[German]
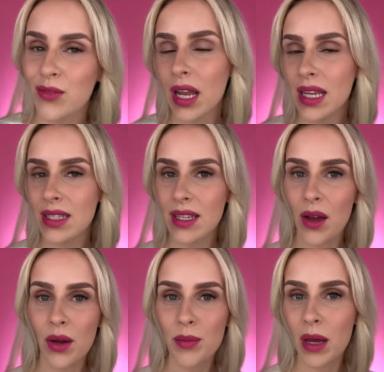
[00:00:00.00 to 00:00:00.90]
Vielleicht sind ja
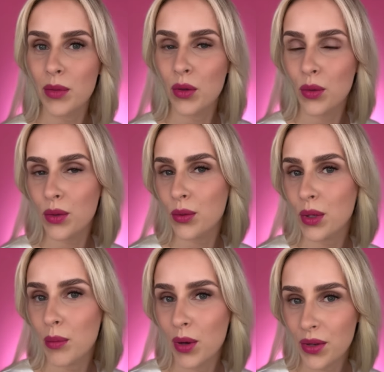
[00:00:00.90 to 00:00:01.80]
auch ein paar mit roten oder
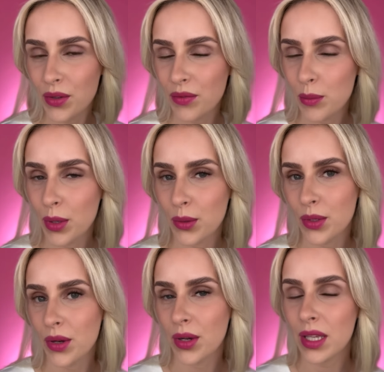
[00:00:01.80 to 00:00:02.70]
blonden Wimpern
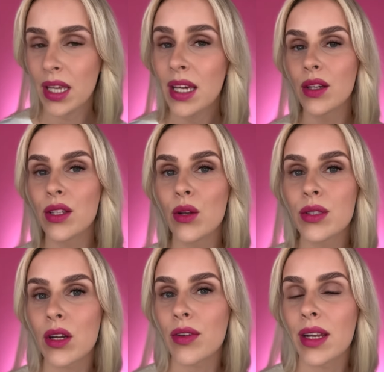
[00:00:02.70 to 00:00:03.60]
unter euch, die
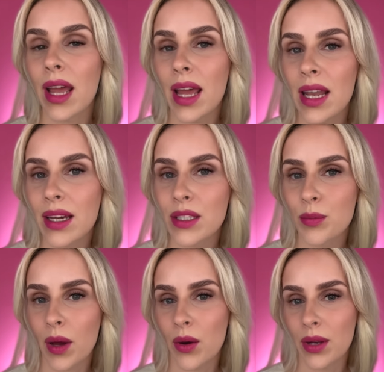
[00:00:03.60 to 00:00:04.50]
Lust auf ein helleres
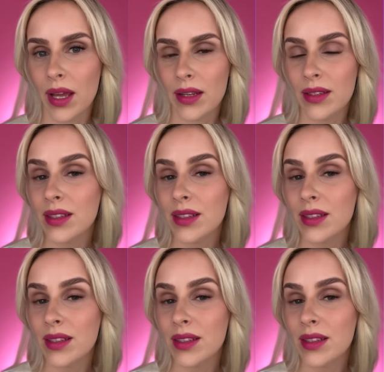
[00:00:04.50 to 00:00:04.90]
Braun hätten.